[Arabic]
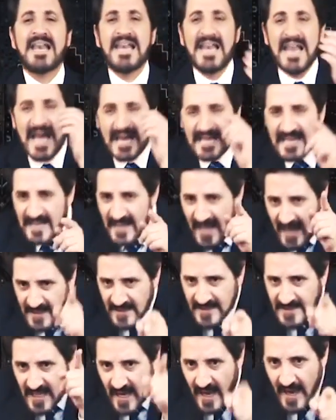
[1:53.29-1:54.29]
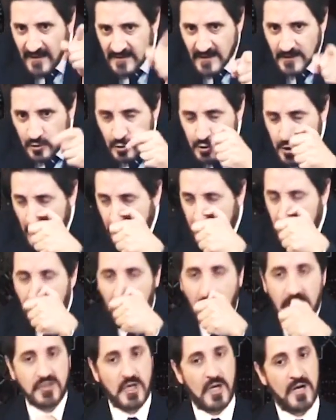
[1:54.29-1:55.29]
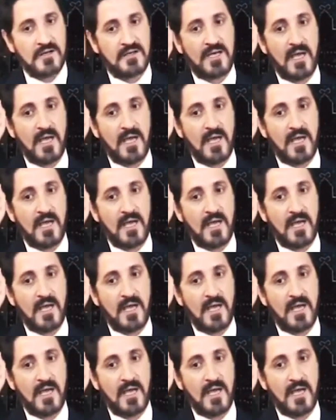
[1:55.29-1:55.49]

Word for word: لكن أنت أيضا تشكل خطرا